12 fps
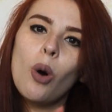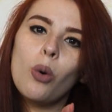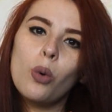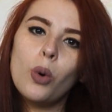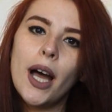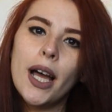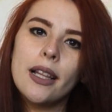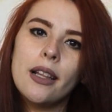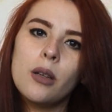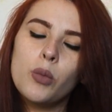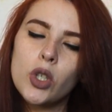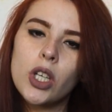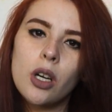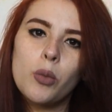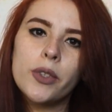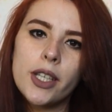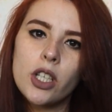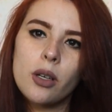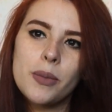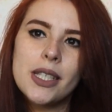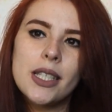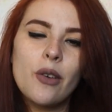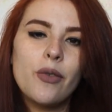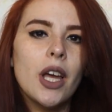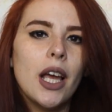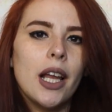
وهذا المشكل منتشر بزاف